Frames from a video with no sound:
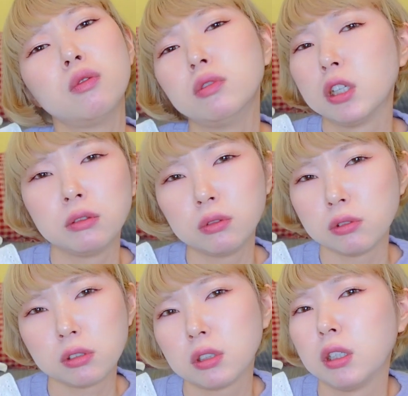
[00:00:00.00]
こうなると
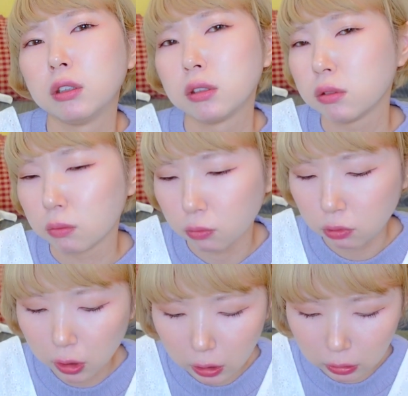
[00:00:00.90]
しか私
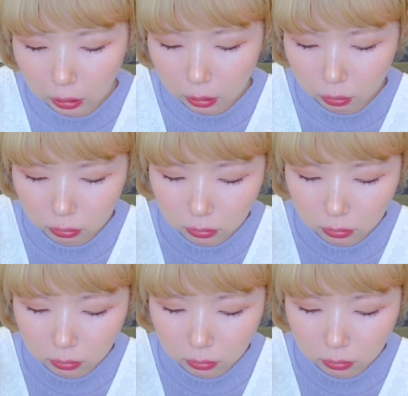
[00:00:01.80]
思えないんだけど